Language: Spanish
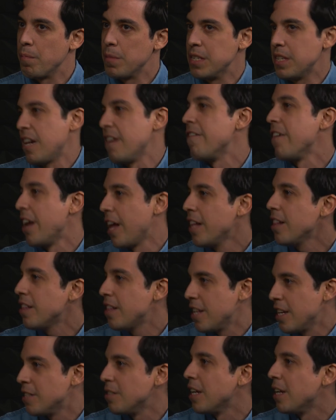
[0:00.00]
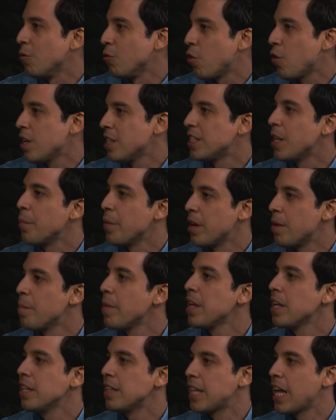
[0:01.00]
mis referentes, autores
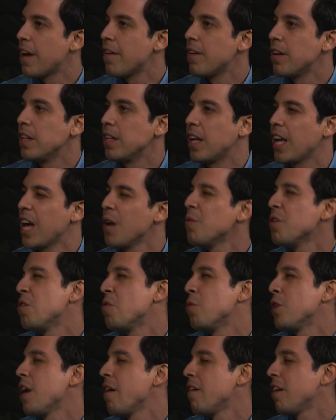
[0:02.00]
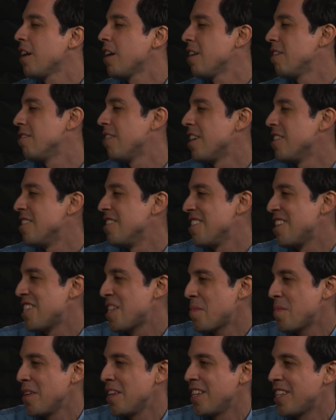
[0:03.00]
también meditaban y dije, ah, bueno, voy a ver qué se
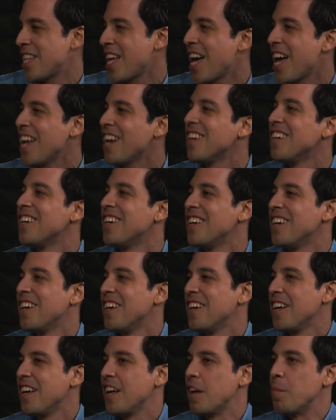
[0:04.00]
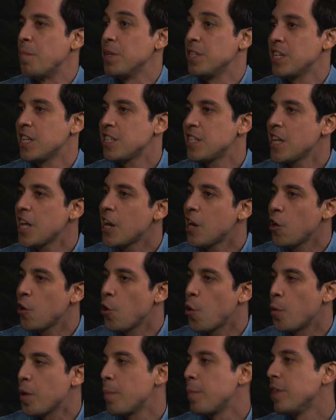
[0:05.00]
siente meditar empecé a
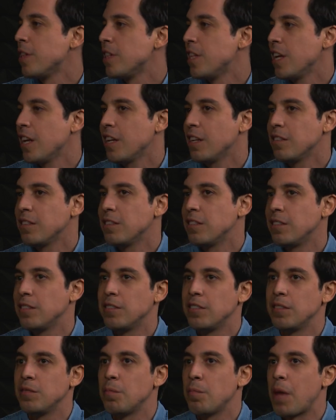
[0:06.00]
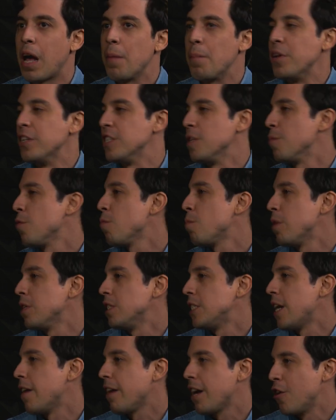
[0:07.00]
hacerlo, obviamente al principio
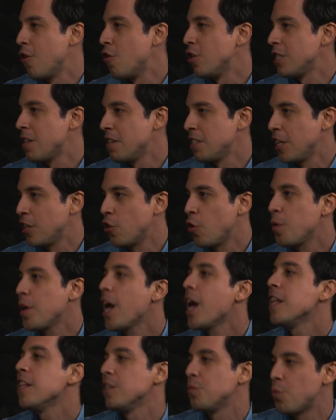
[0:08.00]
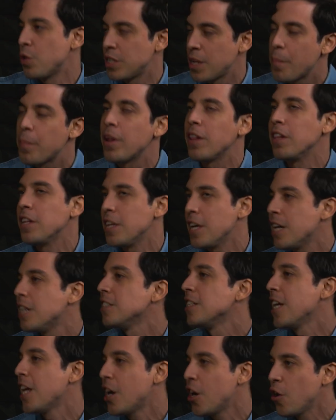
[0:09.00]
pensaba que no lo estaba haciendo bien, después aprendí
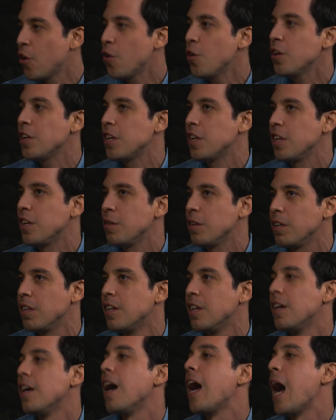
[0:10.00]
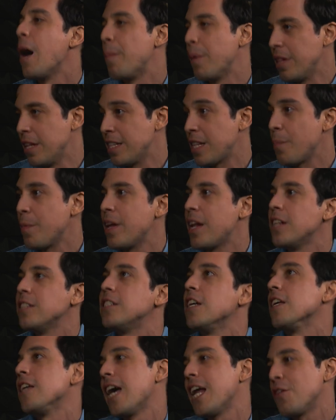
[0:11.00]
a hacerlo y aprendí también a
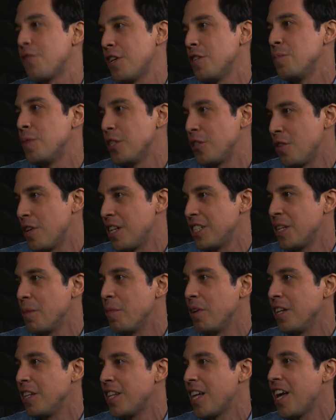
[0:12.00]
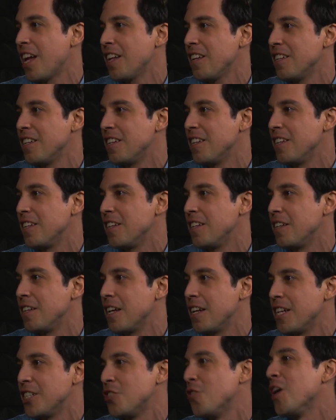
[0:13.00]
enseñar a otras personas a meditar
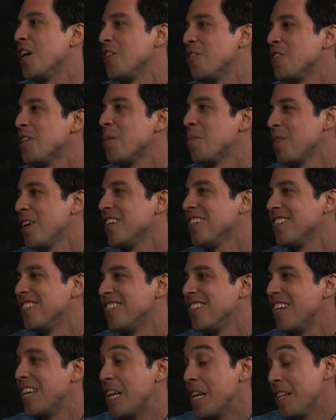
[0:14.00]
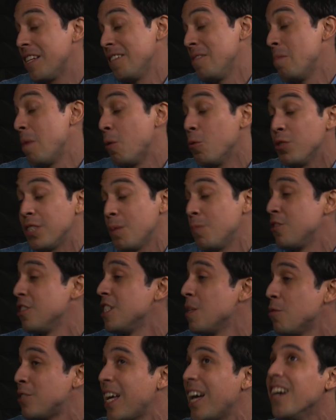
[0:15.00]
y en eso ando también. Y, me gusta
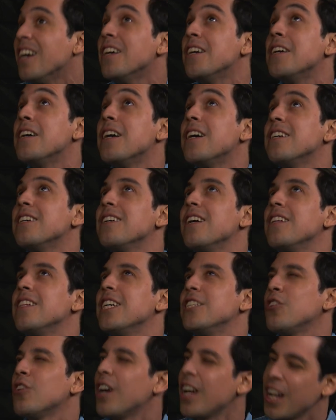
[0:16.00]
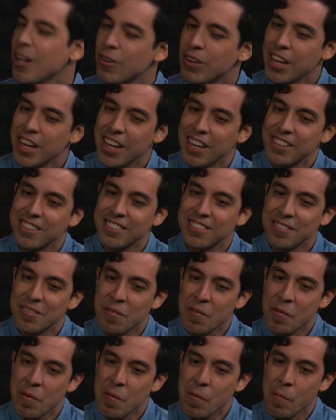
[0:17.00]
muchísimo. O sea, de hecho creo que
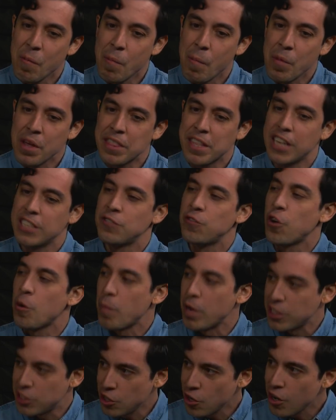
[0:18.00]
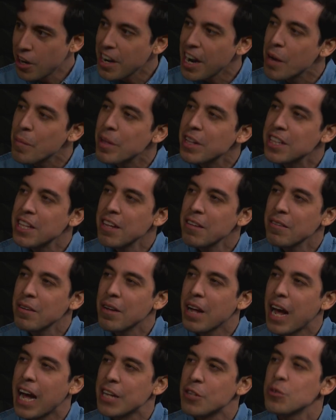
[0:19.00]
mi transformación
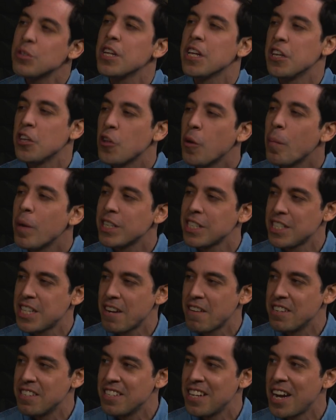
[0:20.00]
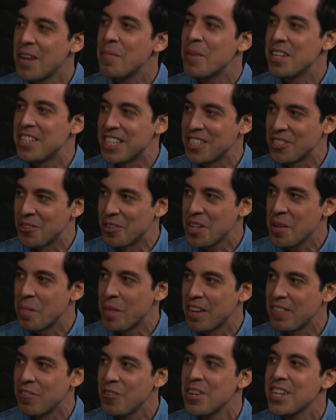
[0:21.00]
realmente ha sucedido más a través de la meditación y de
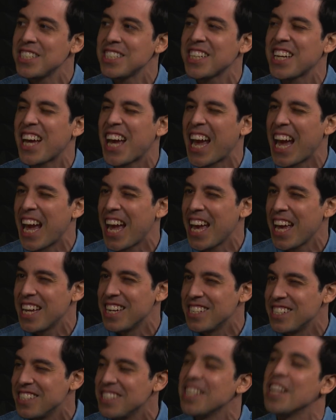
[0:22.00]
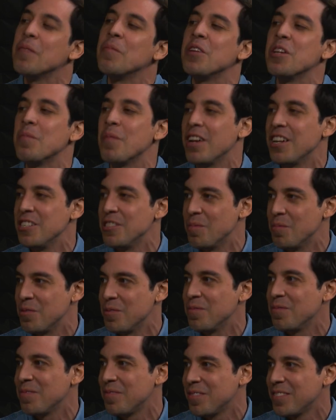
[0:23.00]
mindfulness mm. que en sí del minimalismo.